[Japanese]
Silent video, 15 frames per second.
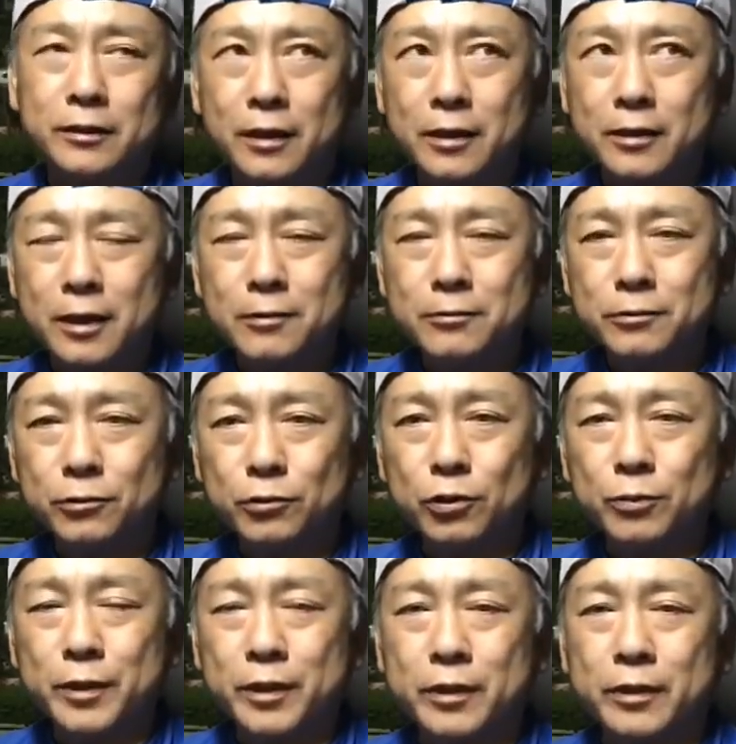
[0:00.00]

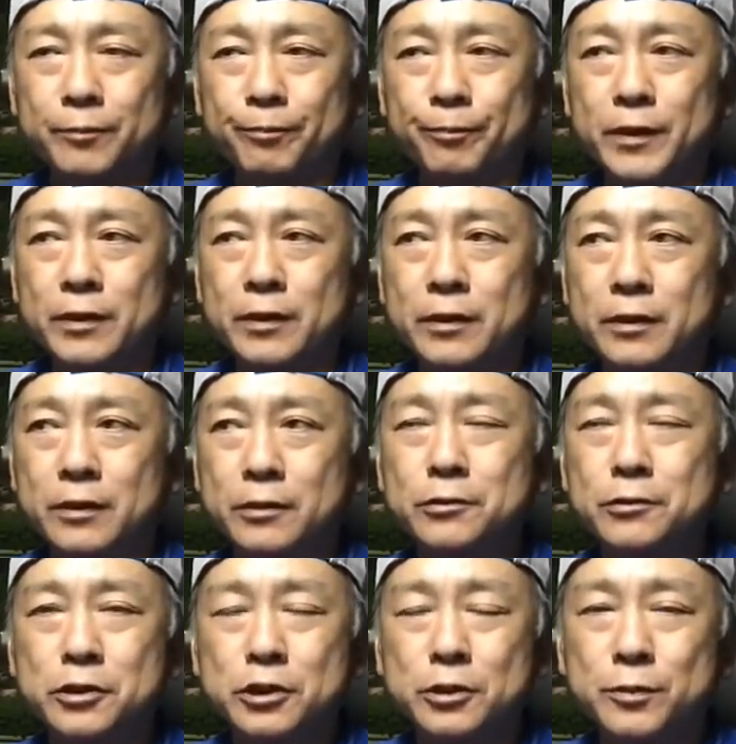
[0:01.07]
アカウント名、えー、
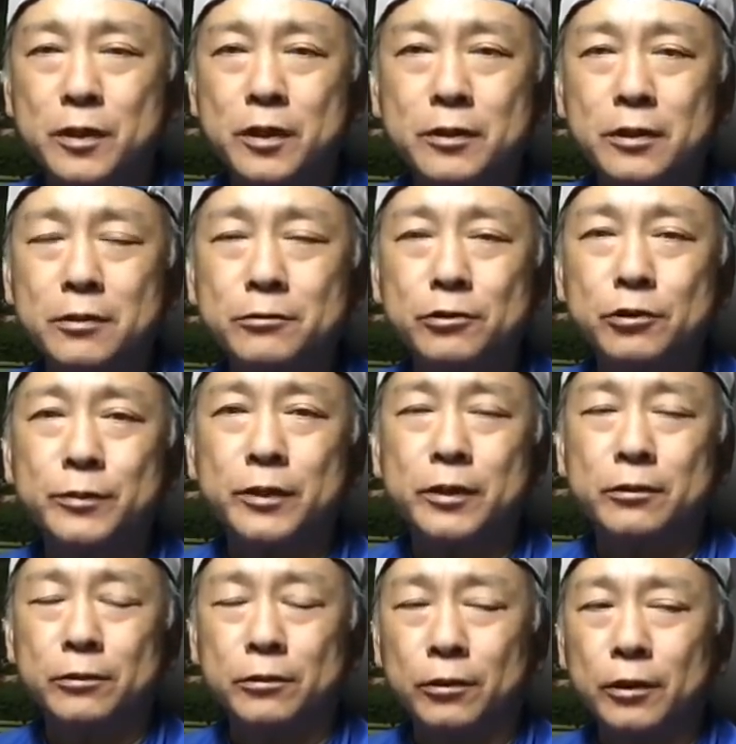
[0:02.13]
YouTube アカウント
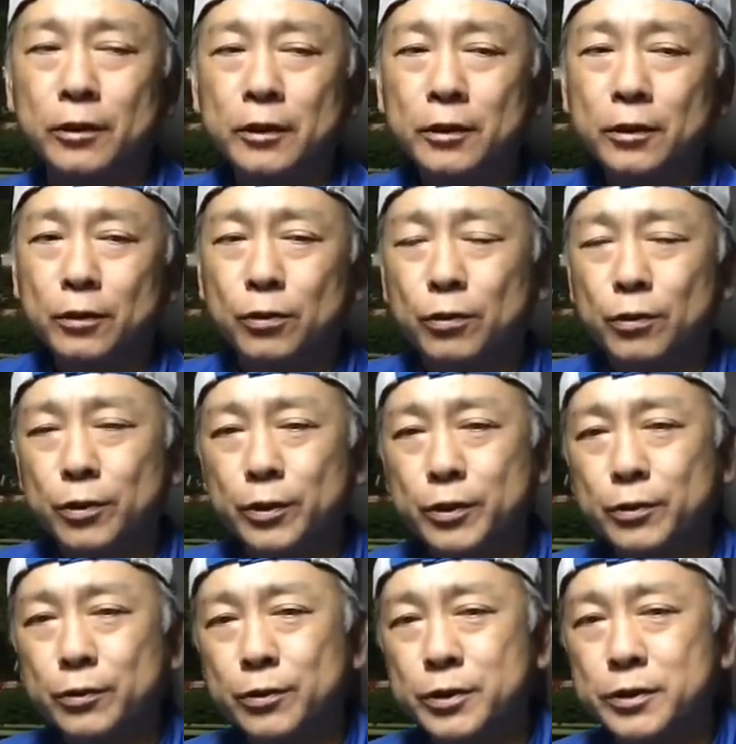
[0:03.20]
名を公
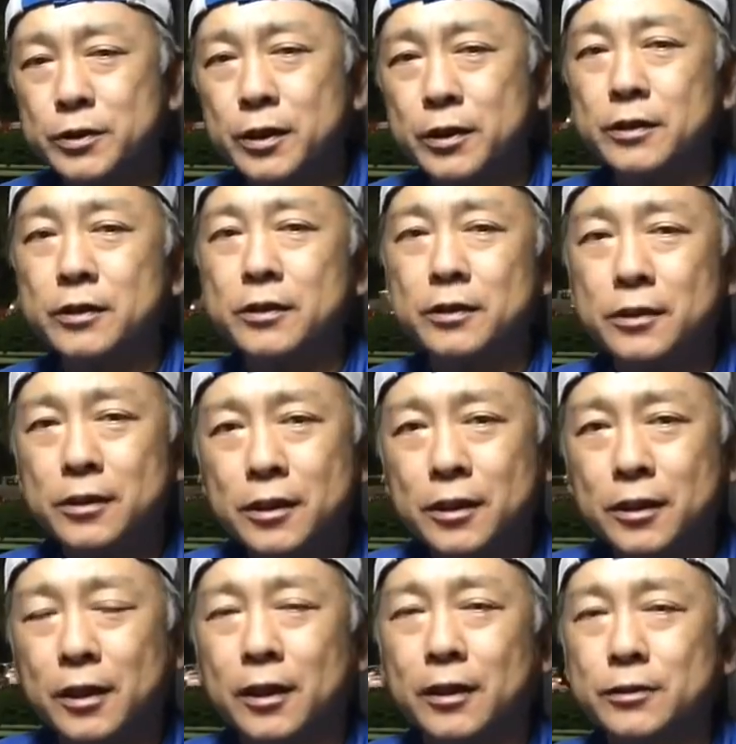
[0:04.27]
表していい
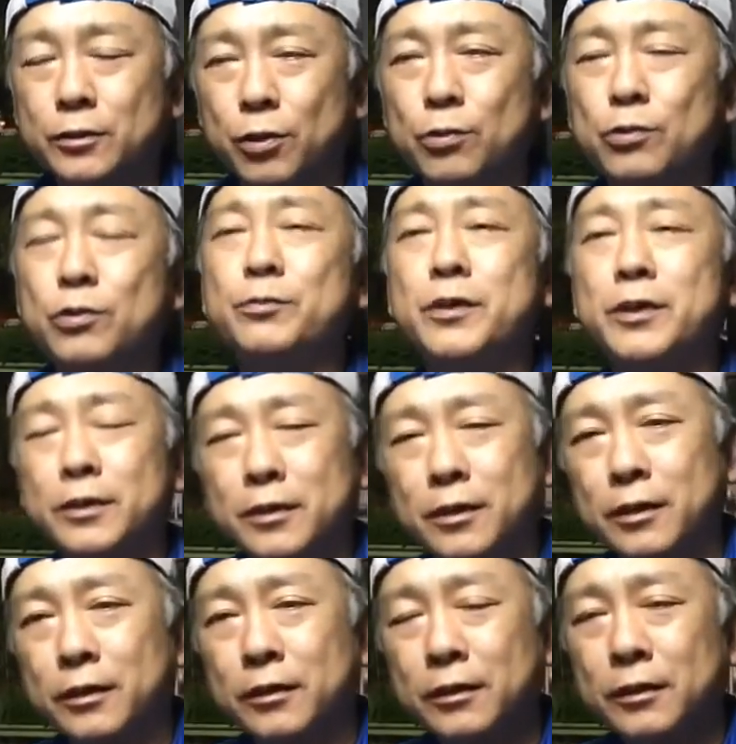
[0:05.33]
か、匿名
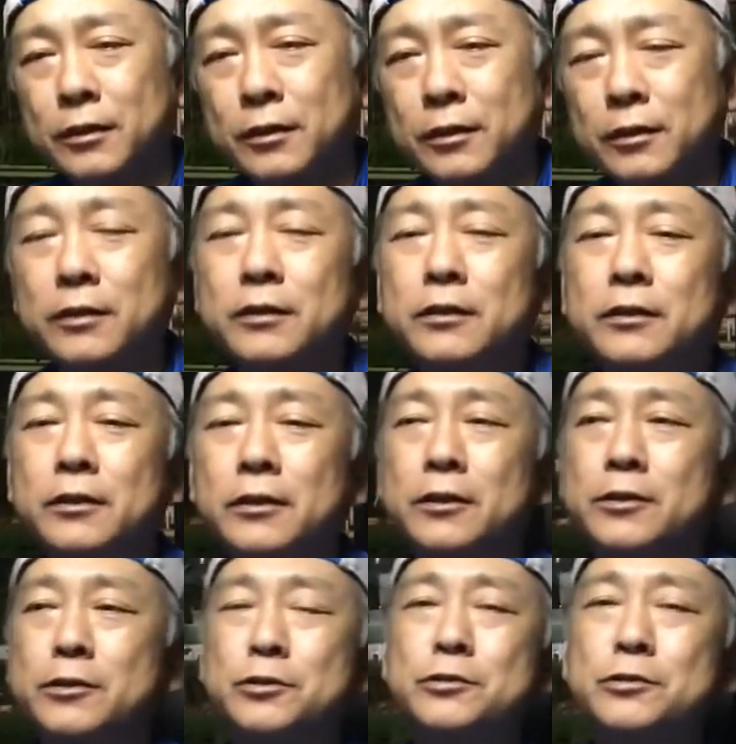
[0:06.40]
か、
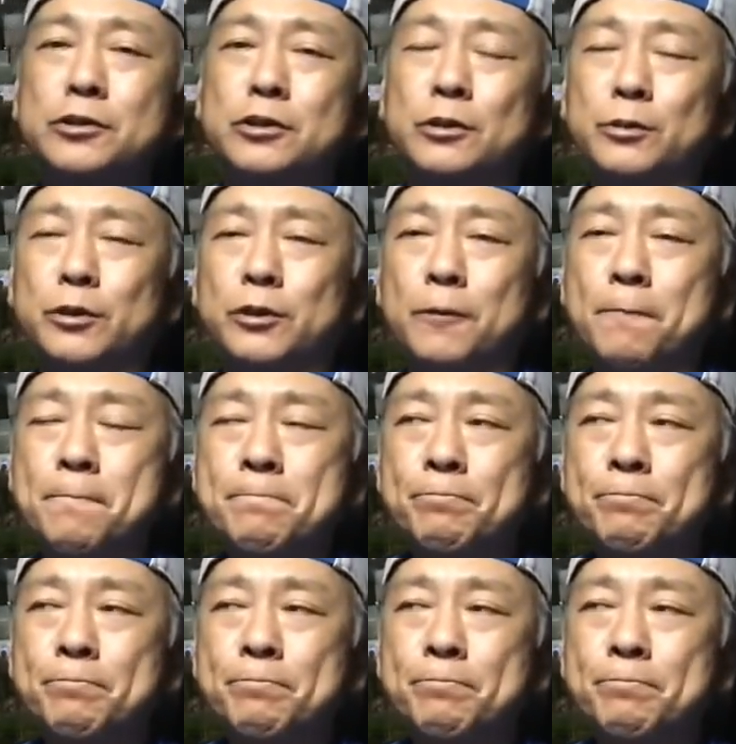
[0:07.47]
えー、住所も